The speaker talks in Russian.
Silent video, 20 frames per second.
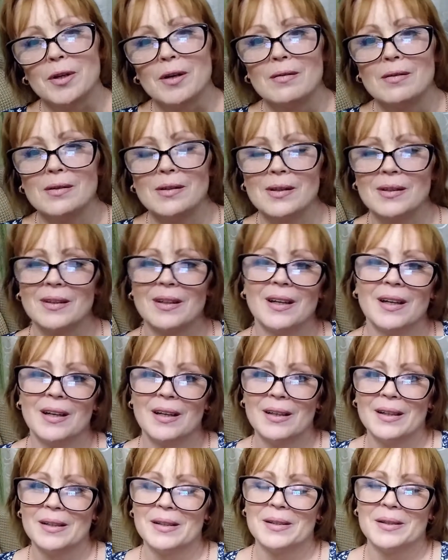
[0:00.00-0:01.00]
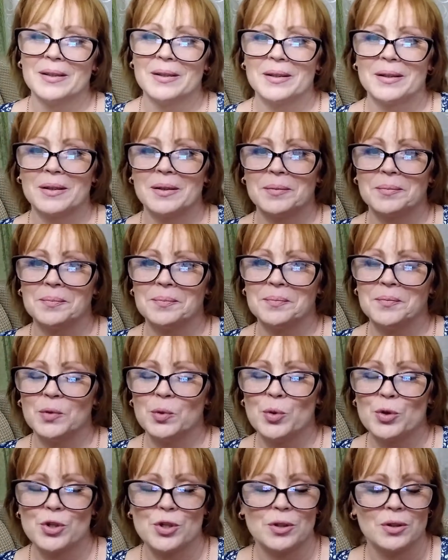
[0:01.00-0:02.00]
плавала.
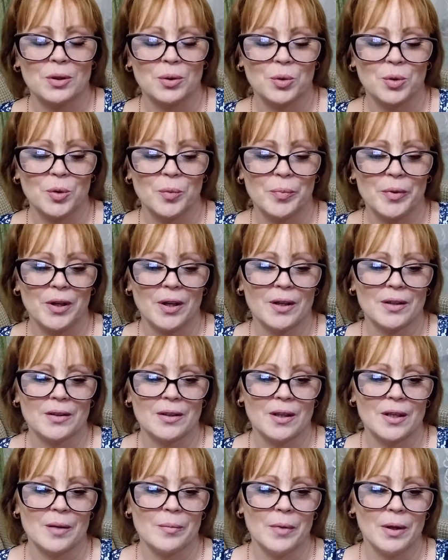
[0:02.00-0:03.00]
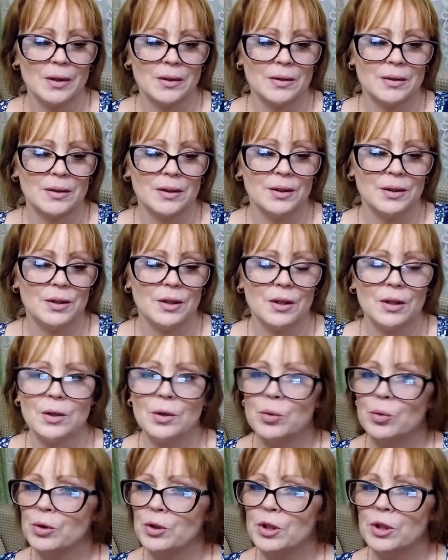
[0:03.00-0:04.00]
Очень такой приятный аромат, а,
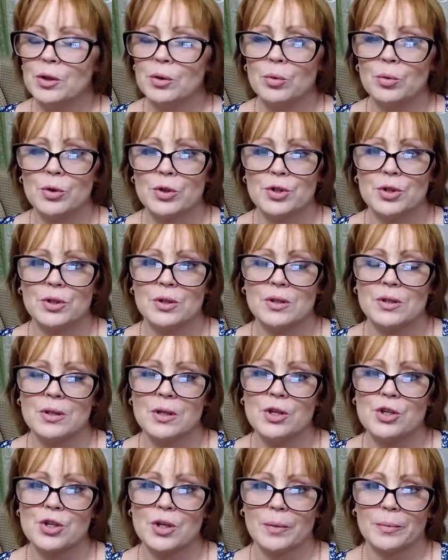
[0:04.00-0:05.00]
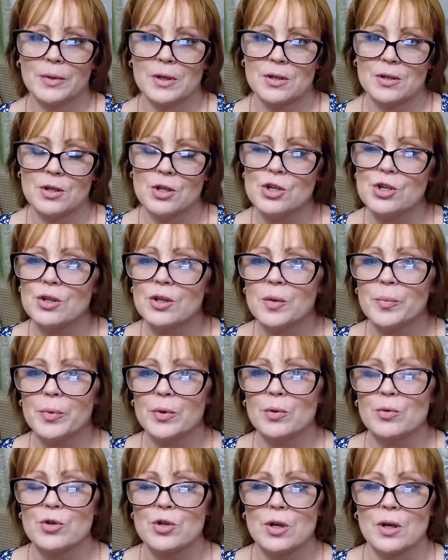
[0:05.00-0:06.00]
и он не очень слишком насыщенный
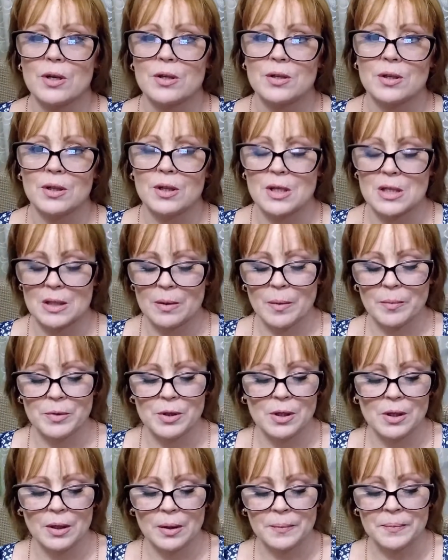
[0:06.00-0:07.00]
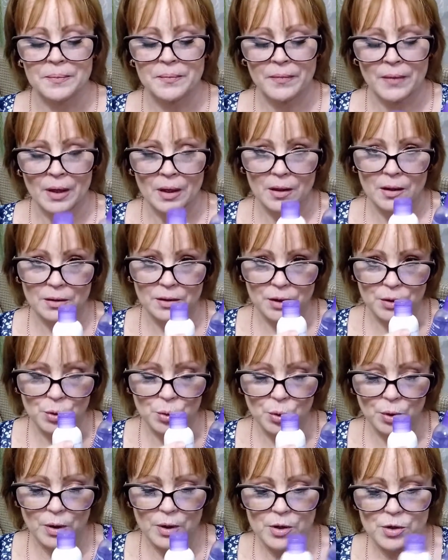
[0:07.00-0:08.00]
получается. На самом деле, когда
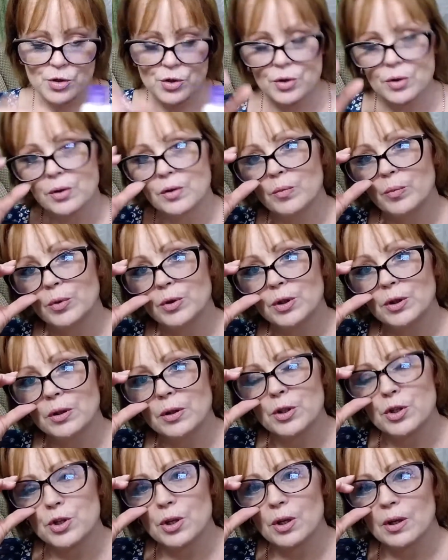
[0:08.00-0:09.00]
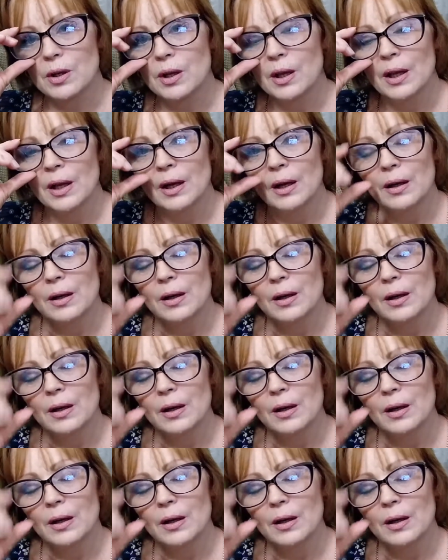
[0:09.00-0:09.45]
нюхаешь э, в бутылочке,